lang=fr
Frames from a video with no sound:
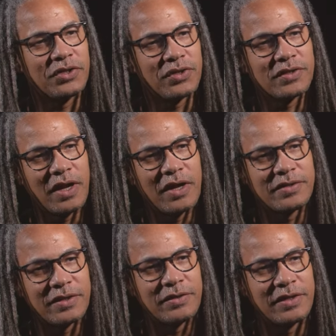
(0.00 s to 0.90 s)
chance-là.
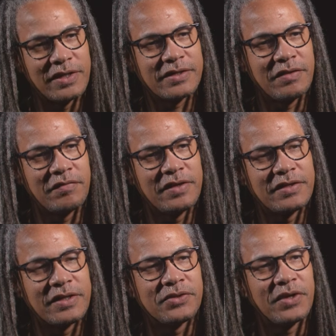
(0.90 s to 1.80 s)
Terres Saint-Ville,
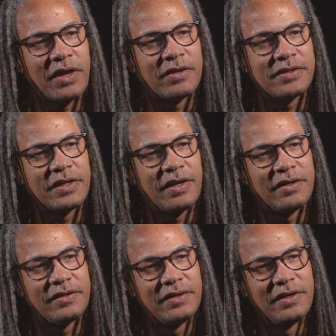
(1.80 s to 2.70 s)
c'était ce quartier-là.
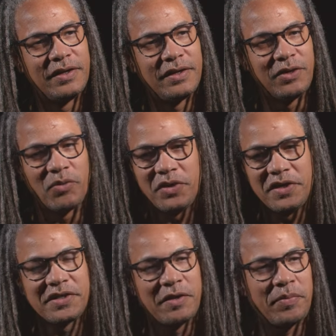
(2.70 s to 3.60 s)
Mm -hmm. Le
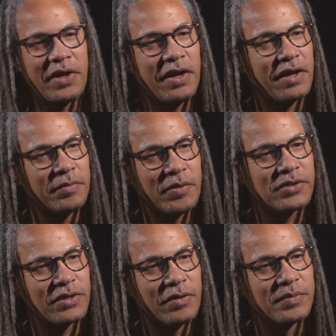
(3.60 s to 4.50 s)
Saint-Père, des
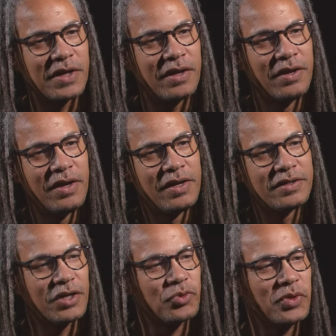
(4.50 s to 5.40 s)
personnes comme ça.
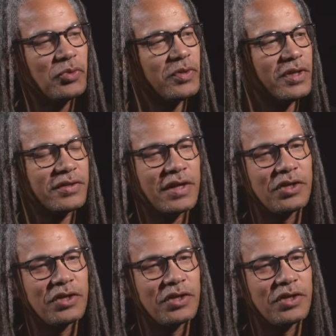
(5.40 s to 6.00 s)
Ça jouait tout le temps, ça